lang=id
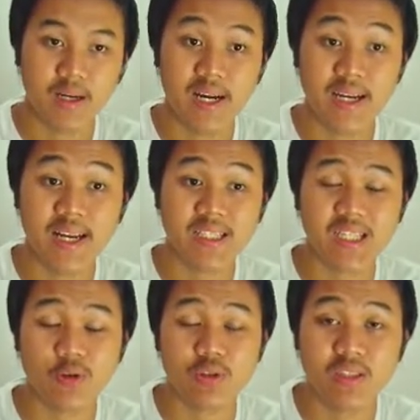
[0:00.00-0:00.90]
Karena kita
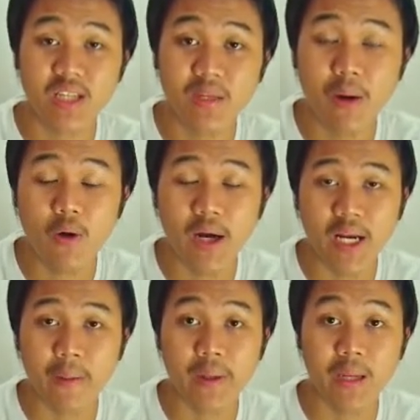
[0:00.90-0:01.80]
tahu sendiri bahwa
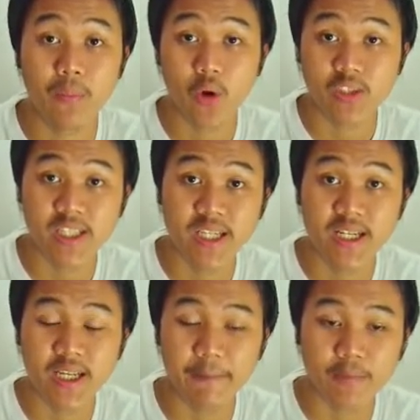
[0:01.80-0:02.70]
yang namanya blockchain
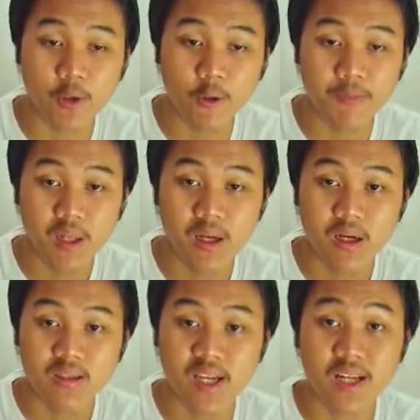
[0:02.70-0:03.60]
dan crypto
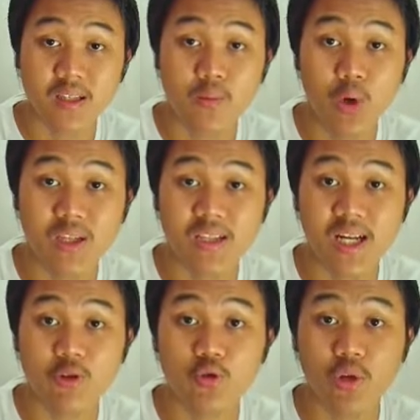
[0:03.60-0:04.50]
sangat terbuka
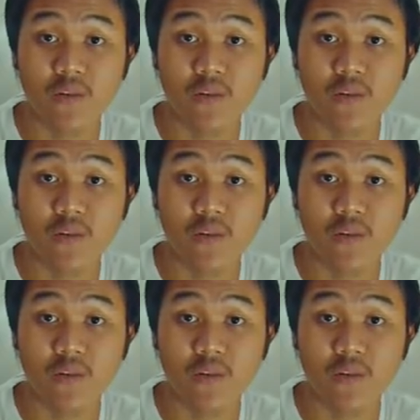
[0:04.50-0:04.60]
sekali untuk